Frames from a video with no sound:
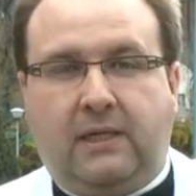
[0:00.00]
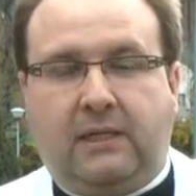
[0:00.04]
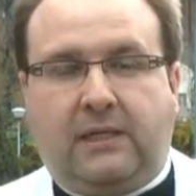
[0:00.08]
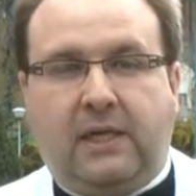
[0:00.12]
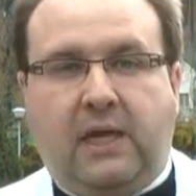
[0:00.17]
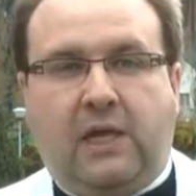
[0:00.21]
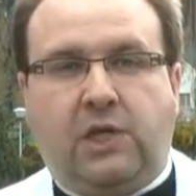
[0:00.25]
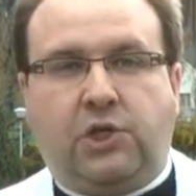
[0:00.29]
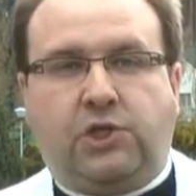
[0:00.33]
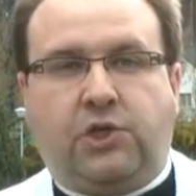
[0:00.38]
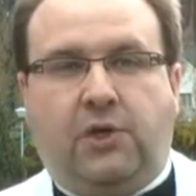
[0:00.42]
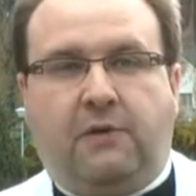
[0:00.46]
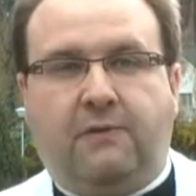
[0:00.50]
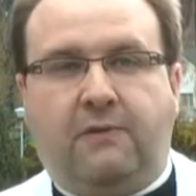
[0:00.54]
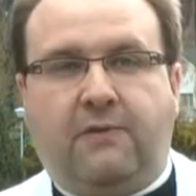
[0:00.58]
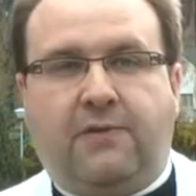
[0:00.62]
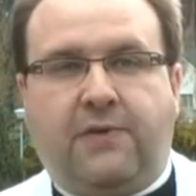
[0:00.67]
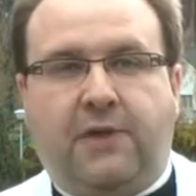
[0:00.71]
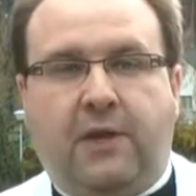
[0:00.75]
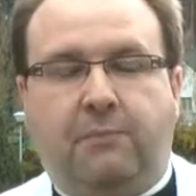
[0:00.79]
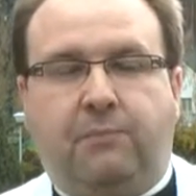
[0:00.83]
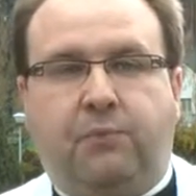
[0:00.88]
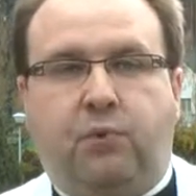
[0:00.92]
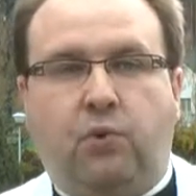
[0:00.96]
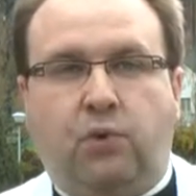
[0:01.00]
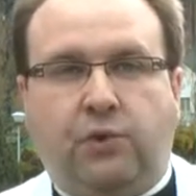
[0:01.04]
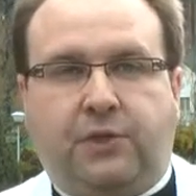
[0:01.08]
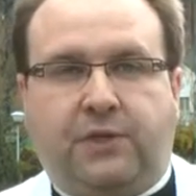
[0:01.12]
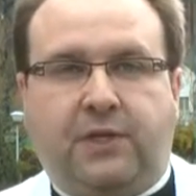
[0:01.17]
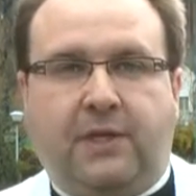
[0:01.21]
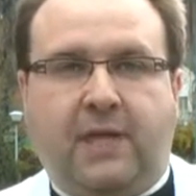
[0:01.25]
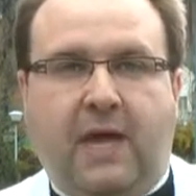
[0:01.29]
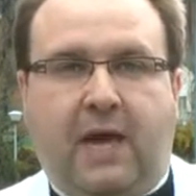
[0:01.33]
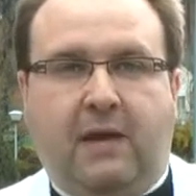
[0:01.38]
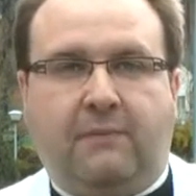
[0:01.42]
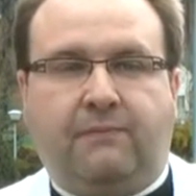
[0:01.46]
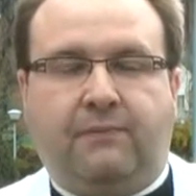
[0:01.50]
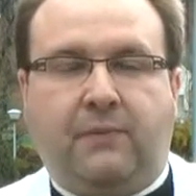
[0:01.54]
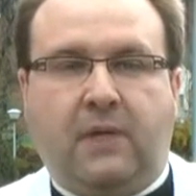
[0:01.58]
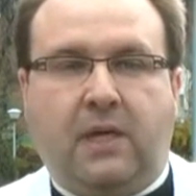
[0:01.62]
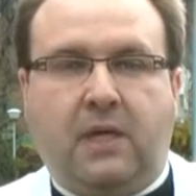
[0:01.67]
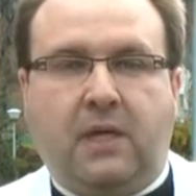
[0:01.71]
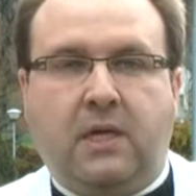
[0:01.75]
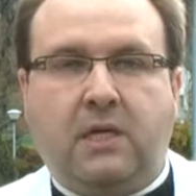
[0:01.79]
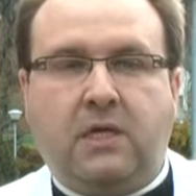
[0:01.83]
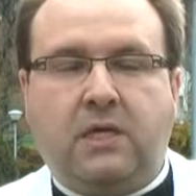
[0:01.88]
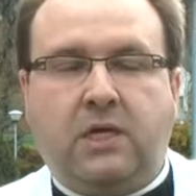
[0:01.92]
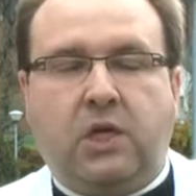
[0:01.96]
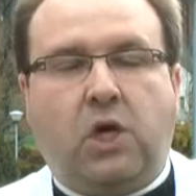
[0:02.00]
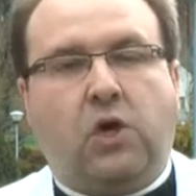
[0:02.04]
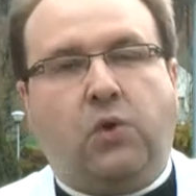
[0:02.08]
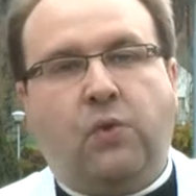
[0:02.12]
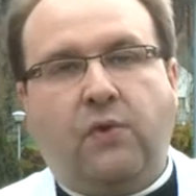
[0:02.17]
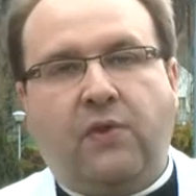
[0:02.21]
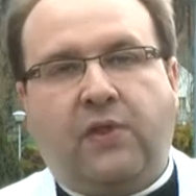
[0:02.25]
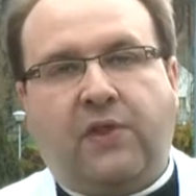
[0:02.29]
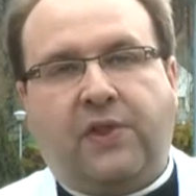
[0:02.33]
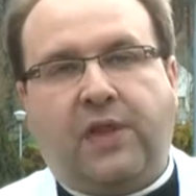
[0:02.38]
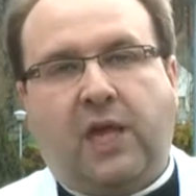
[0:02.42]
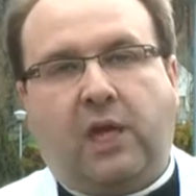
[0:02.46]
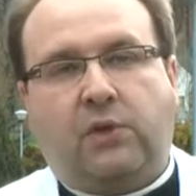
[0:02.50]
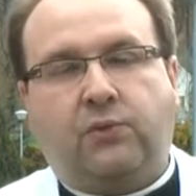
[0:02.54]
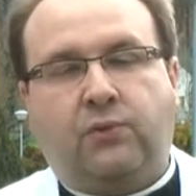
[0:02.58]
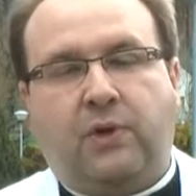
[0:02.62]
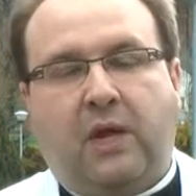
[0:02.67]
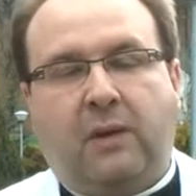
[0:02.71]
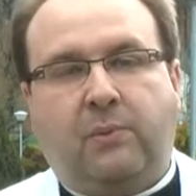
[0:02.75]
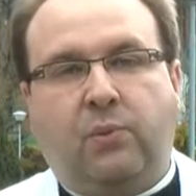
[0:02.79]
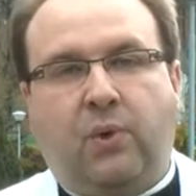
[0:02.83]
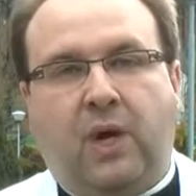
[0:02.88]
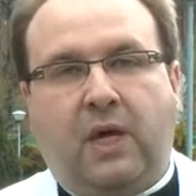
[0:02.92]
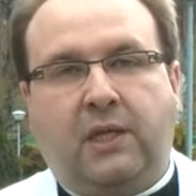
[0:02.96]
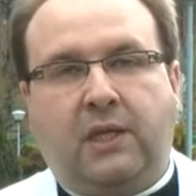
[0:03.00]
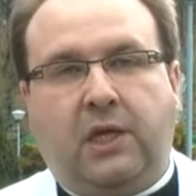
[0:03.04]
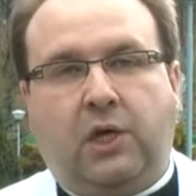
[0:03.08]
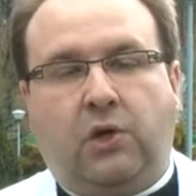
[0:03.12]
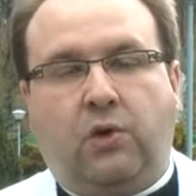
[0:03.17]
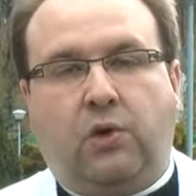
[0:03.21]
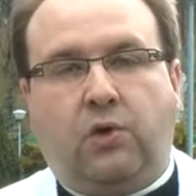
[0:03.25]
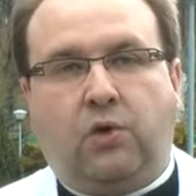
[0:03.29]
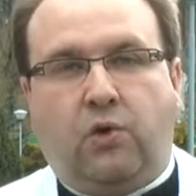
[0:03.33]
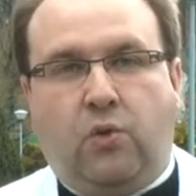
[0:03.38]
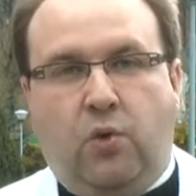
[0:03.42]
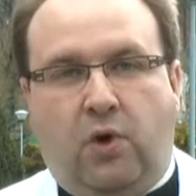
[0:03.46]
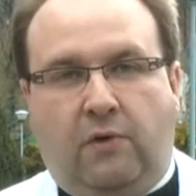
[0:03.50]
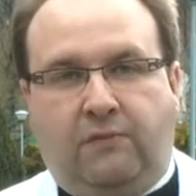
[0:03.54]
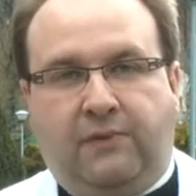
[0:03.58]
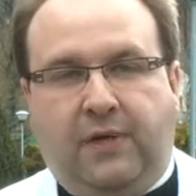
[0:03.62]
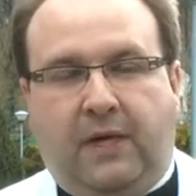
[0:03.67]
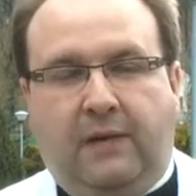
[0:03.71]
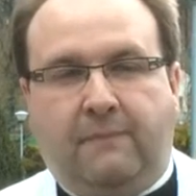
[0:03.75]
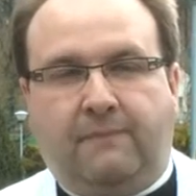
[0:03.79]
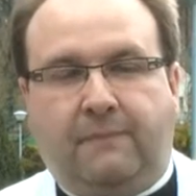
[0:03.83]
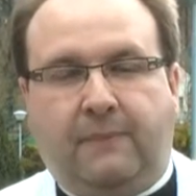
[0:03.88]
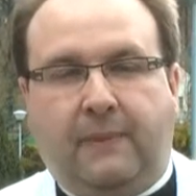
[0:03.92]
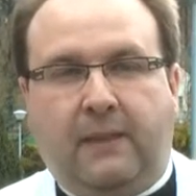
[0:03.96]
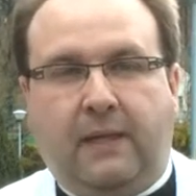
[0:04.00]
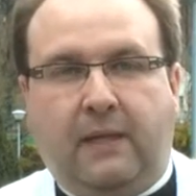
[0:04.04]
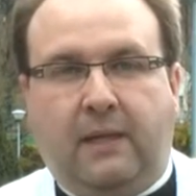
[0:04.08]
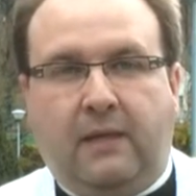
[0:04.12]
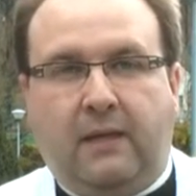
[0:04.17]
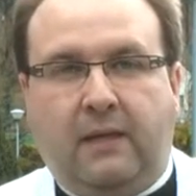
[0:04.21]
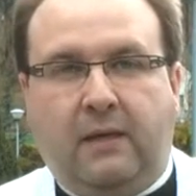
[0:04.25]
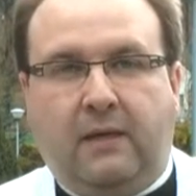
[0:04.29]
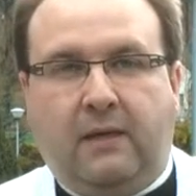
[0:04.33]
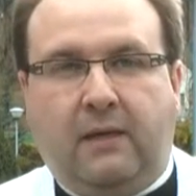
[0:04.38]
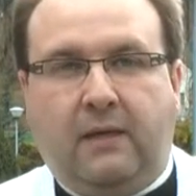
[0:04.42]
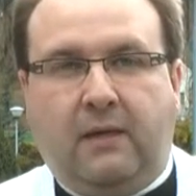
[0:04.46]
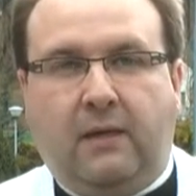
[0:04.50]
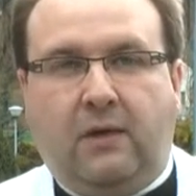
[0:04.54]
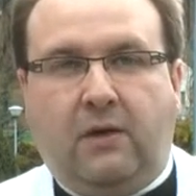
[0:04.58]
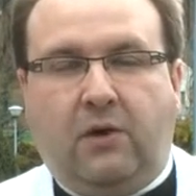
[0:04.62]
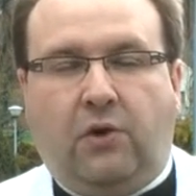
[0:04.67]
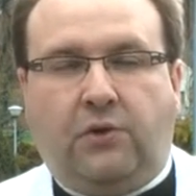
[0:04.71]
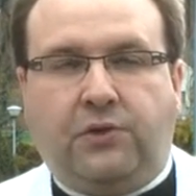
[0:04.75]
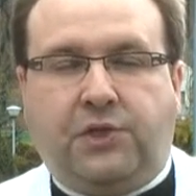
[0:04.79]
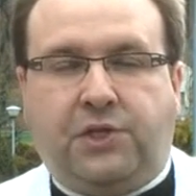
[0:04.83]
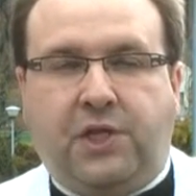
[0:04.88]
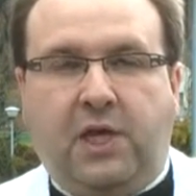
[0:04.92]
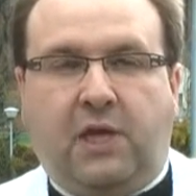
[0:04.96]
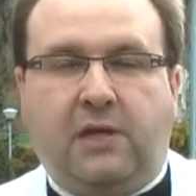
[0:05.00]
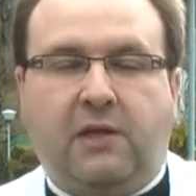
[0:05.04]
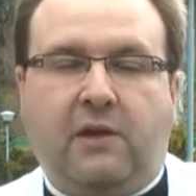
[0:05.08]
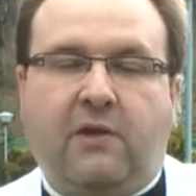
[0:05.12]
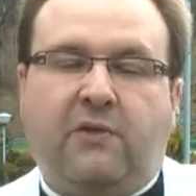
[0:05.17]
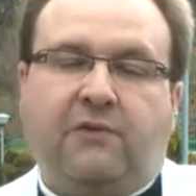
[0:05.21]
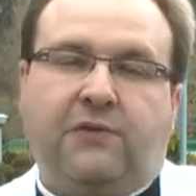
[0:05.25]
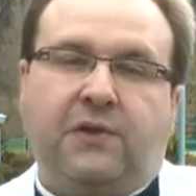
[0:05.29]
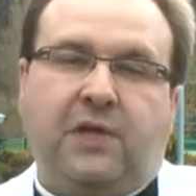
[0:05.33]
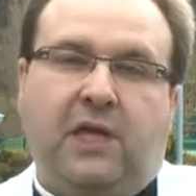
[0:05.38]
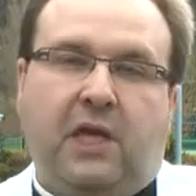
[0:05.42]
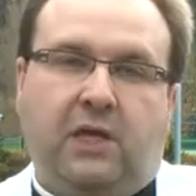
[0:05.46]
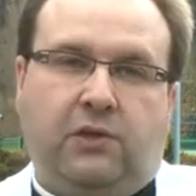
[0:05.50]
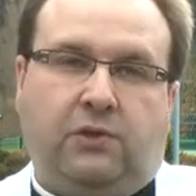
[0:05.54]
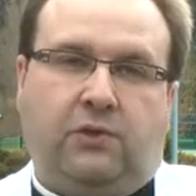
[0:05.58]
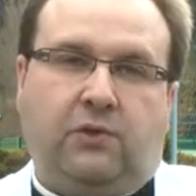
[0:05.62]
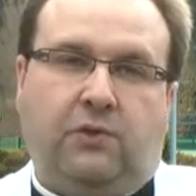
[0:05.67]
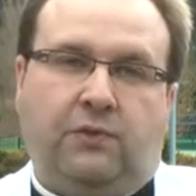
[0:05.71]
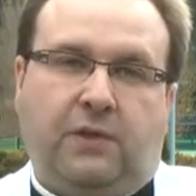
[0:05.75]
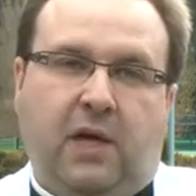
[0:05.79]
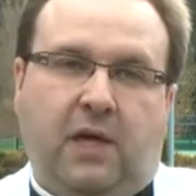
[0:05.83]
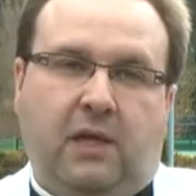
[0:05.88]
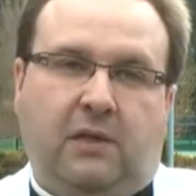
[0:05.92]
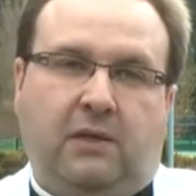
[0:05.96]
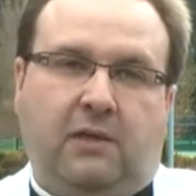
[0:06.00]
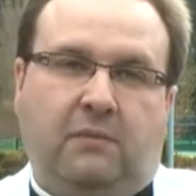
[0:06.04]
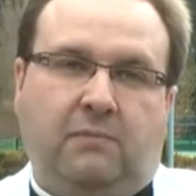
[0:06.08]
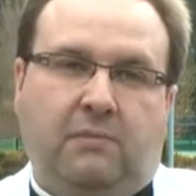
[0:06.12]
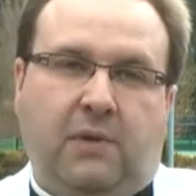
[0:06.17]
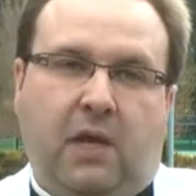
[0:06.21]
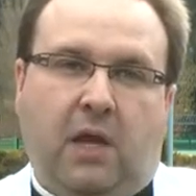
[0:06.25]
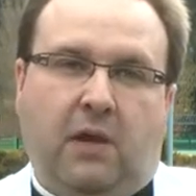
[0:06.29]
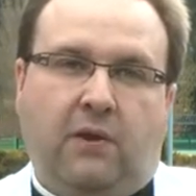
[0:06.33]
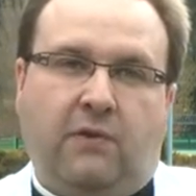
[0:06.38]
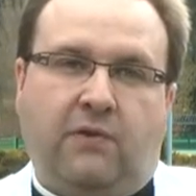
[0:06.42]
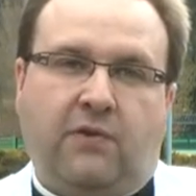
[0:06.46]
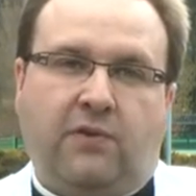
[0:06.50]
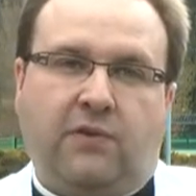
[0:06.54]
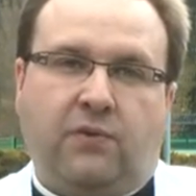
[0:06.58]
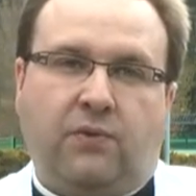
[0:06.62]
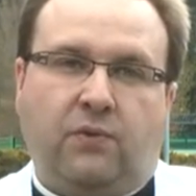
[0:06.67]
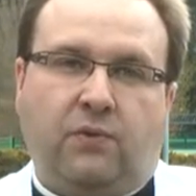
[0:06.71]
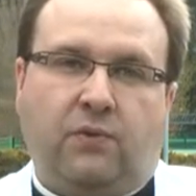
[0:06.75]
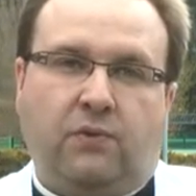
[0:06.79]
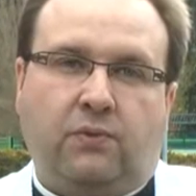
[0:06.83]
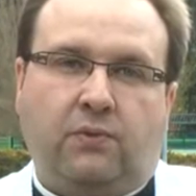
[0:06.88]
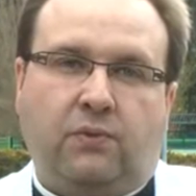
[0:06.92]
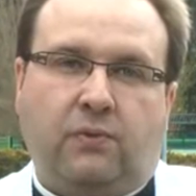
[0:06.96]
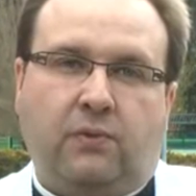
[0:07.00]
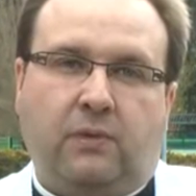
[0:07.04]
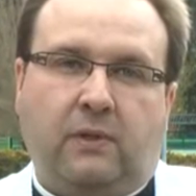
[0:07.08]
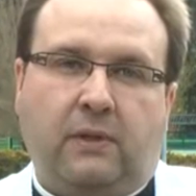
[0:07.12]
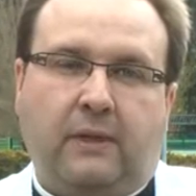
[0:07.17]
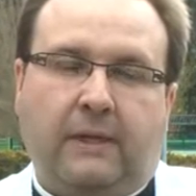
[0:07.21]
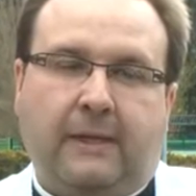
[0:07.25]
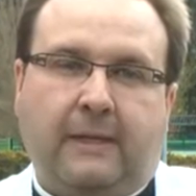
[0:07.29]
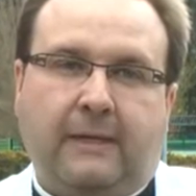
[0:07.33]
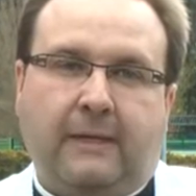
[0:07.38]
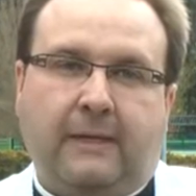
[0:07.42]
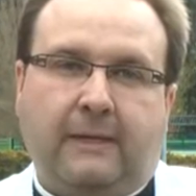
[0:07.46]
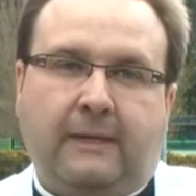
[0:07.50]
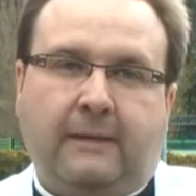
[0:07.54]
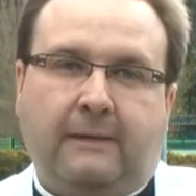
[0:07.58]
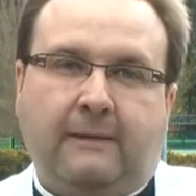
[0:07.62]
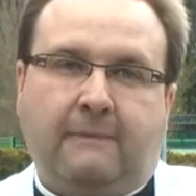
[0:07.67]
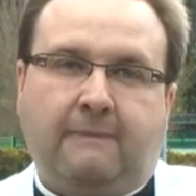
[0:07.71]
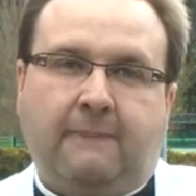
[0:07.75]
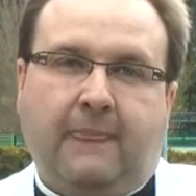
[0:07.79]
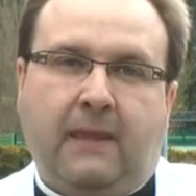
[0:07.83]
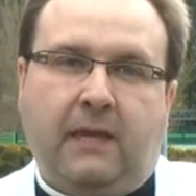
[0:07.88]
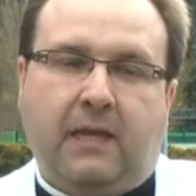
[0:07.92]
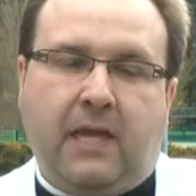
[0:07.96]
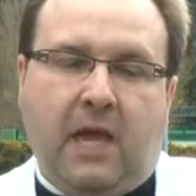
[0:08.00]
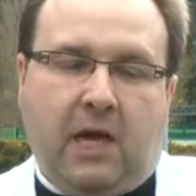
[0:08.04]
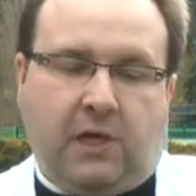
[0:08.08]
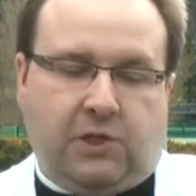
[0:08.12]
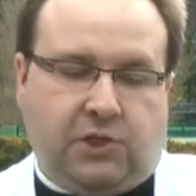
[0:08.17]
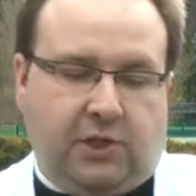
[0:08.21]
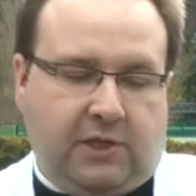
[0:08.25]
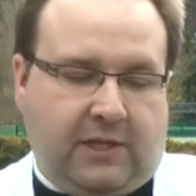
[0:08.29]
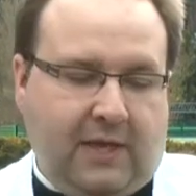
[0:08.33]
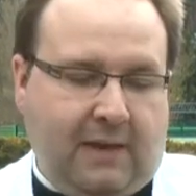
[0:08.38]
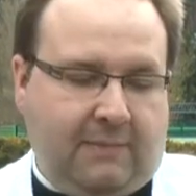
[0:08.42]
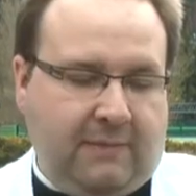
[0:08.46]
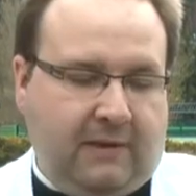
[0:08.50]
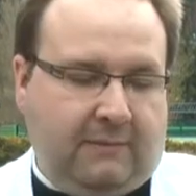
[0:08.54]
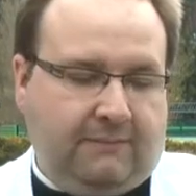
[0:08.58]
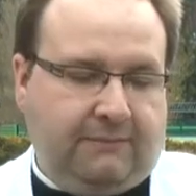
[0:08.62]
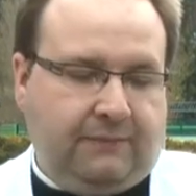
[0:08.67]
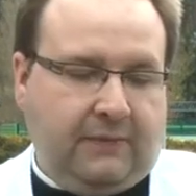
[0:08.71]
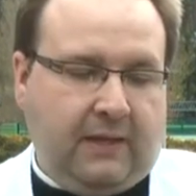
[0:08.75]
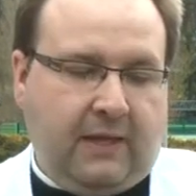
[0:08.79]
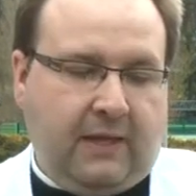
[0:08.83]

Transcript: te leżące płótna i chustę, która była na jego głowie, oddzielnie zwiniętą na jednym miejscu. I jak czytamy